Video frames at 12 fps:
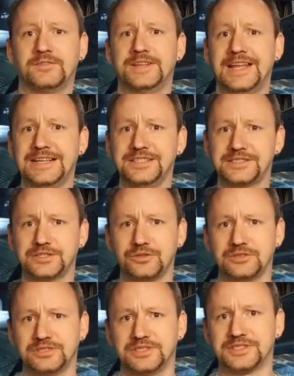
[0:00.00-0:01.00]
Wenn alles
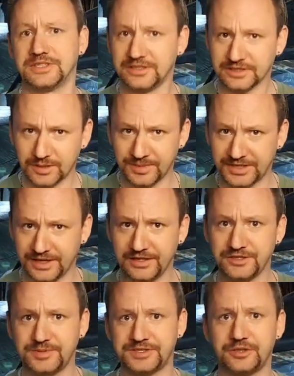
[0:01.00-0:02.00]
trocken ist, kann man
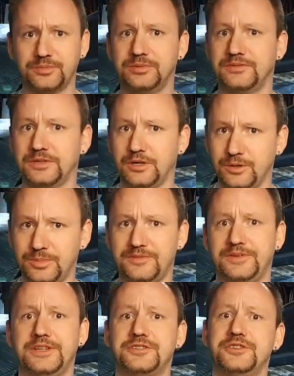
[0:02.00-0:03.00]
direkt, was ober
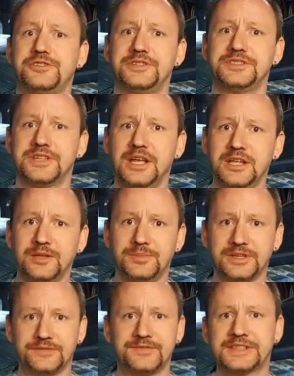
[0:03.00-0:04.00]
oberflächlich ist,
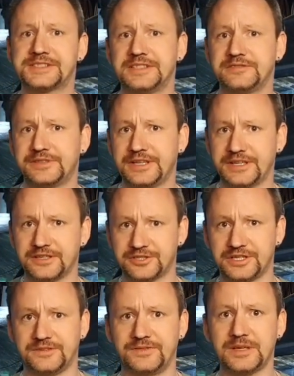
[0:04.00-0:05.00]
mit dem Wachsentferner
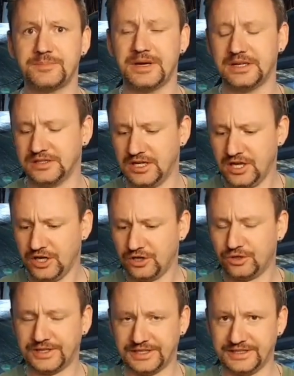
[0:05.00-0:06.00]
schön wegmachen
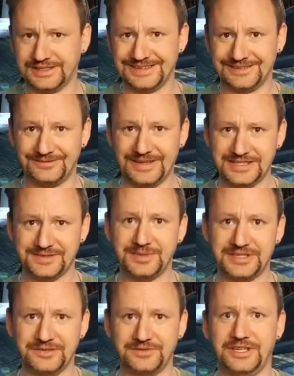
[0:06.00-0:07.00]
und dann weiß
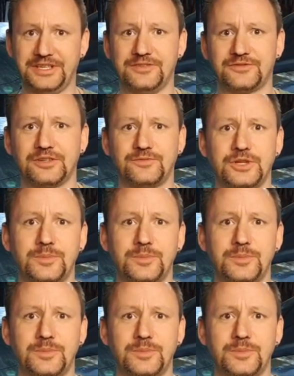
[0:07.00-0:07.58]
man definitiv dort,